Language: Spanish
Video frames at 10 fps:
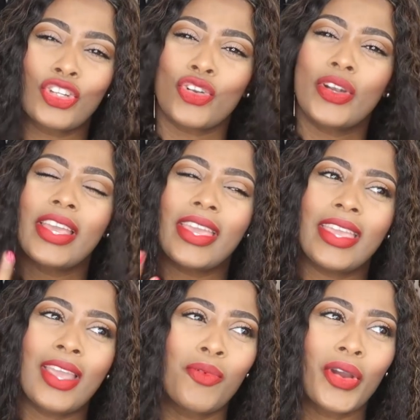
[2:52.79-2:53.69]
Yo no
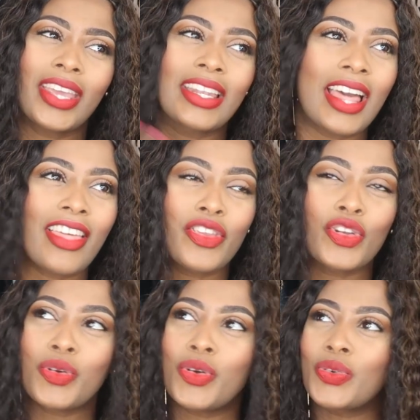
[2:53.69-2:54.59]
leí como que nada,
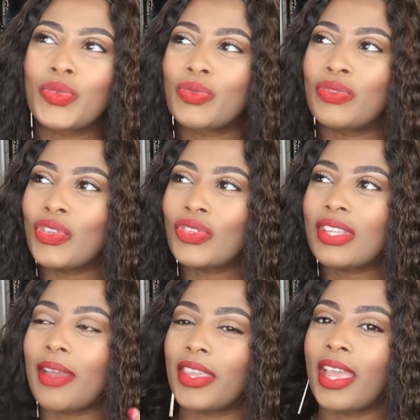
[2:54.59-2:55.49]
yo no, no
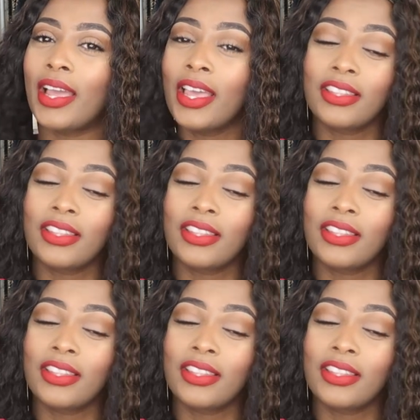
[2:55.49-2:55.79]
sabía.